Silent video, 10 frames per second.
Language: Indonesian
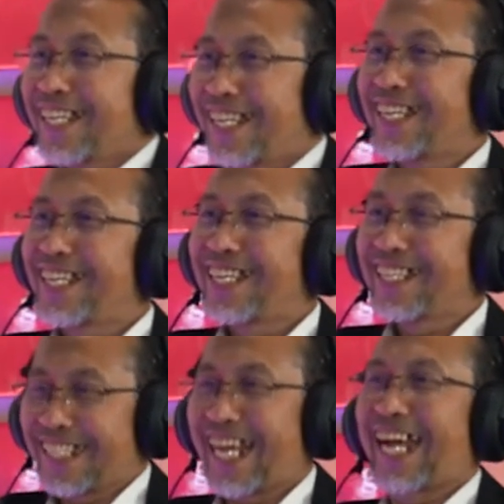sejak
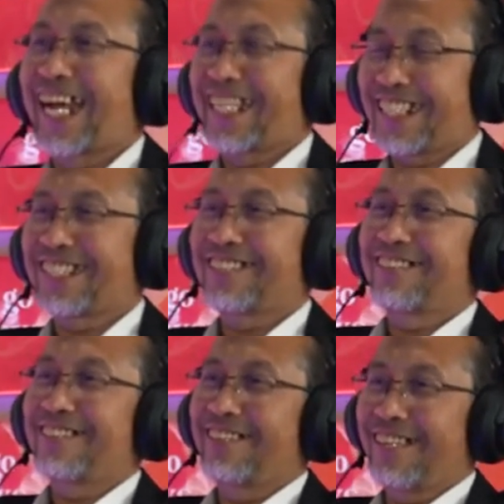awal itu ya, sudah gitu.
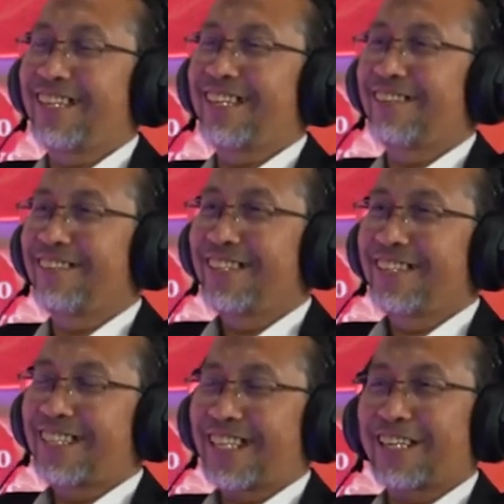di itu nah. Ya.
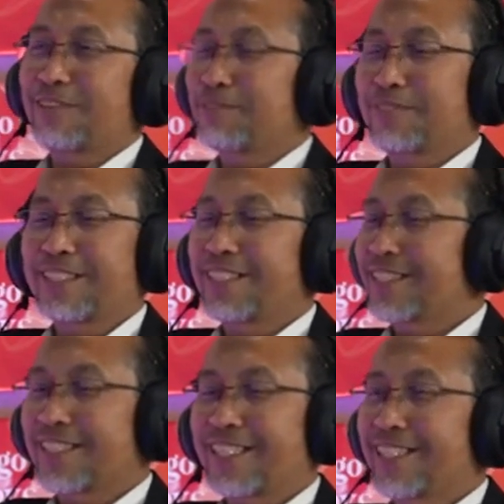Nah, kalau
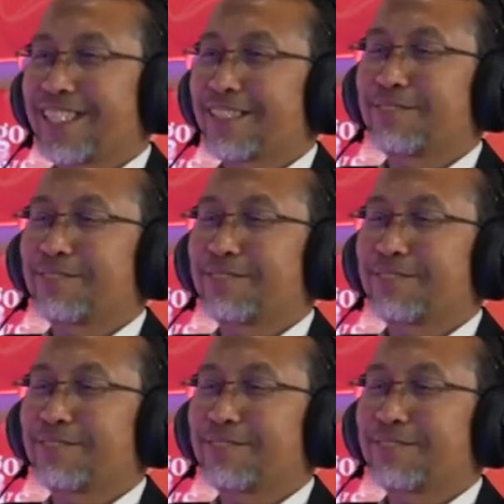kita hmm. lihat